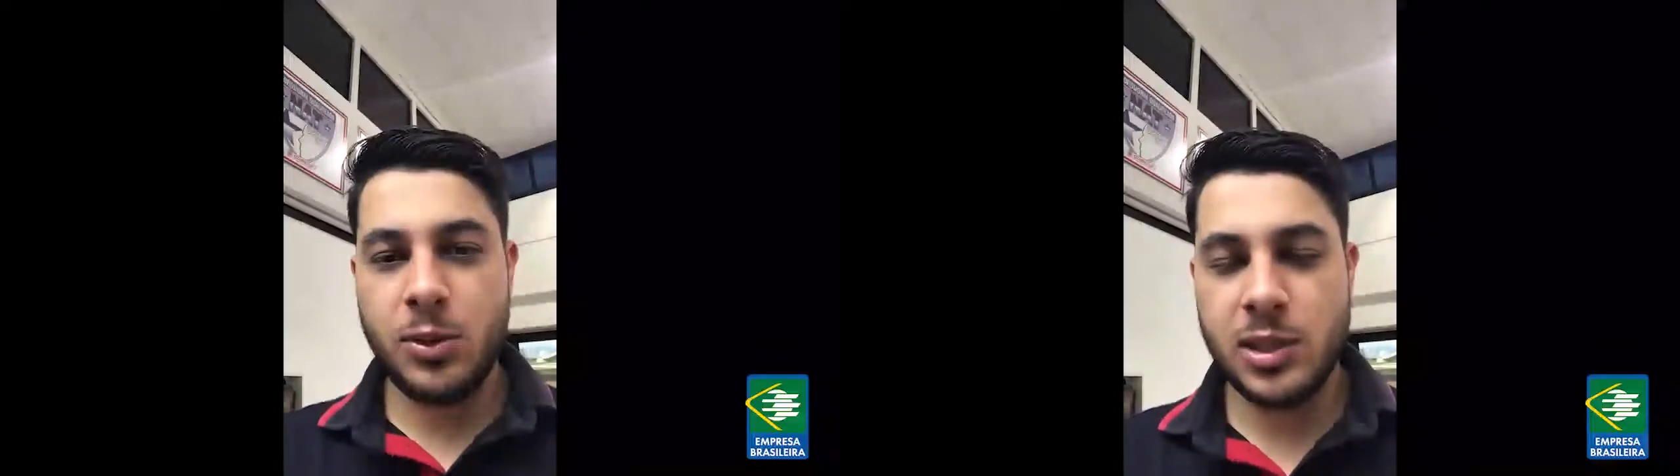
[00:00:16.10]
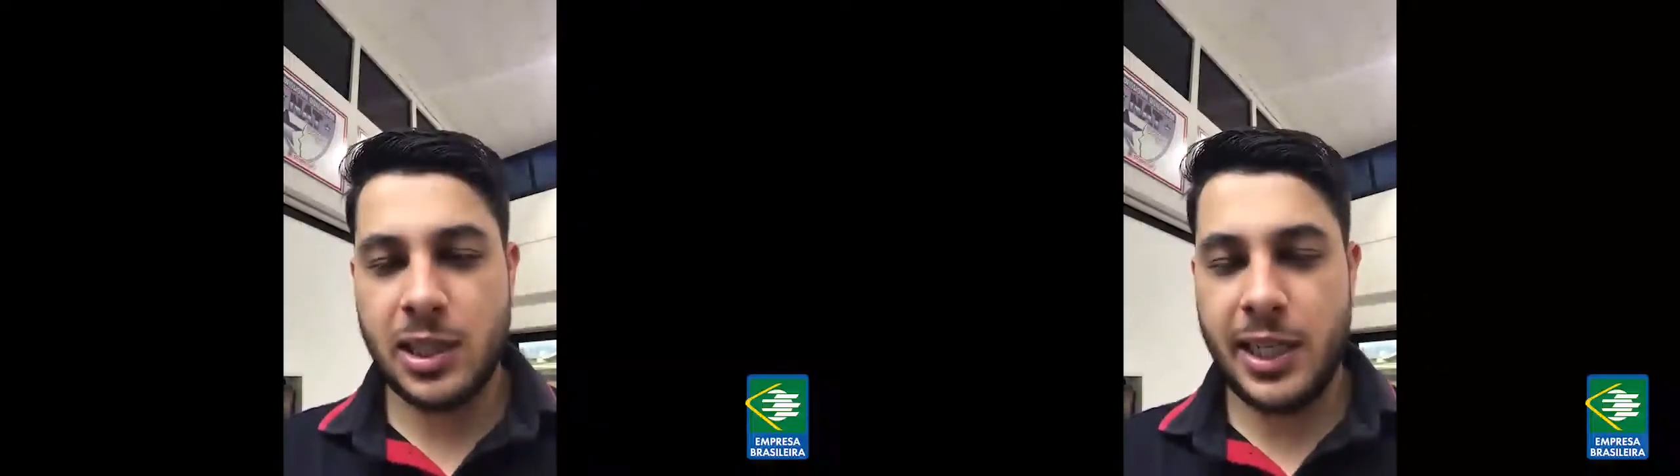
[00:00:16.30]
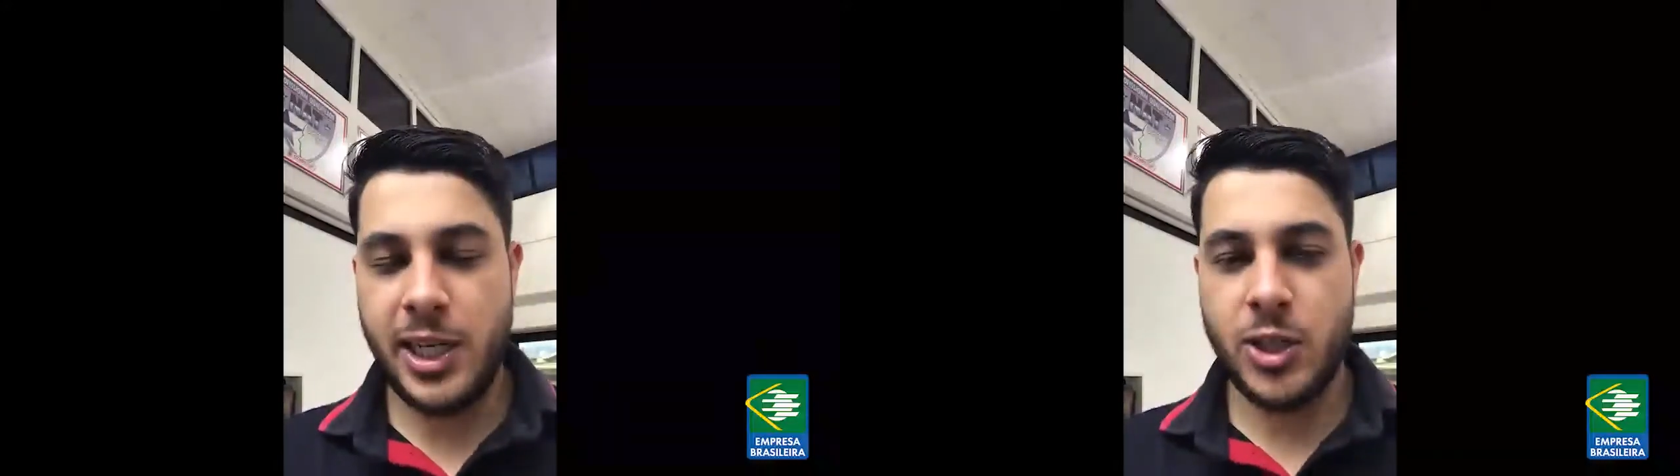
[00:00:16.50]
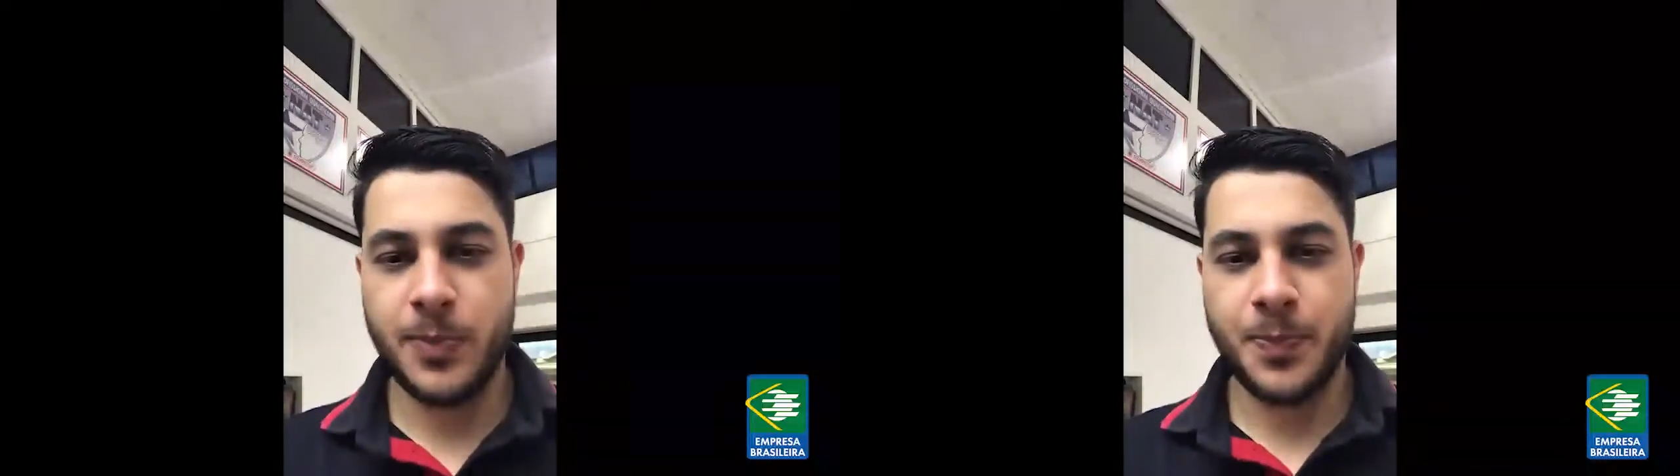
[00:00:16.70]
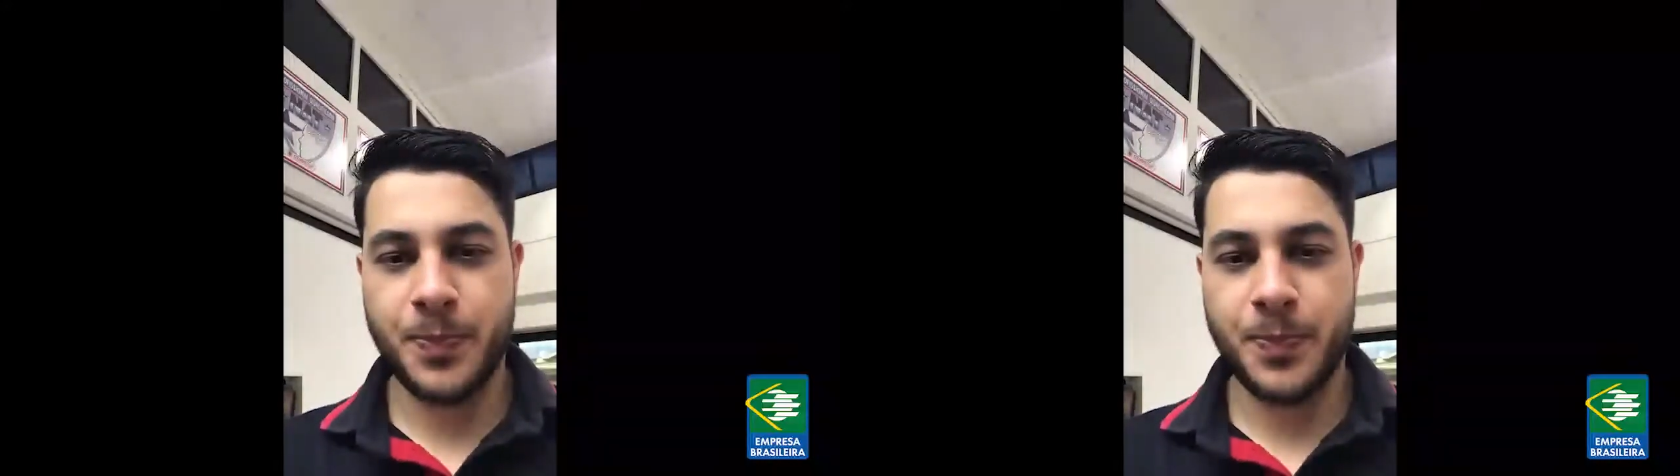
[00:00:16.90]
Constellation.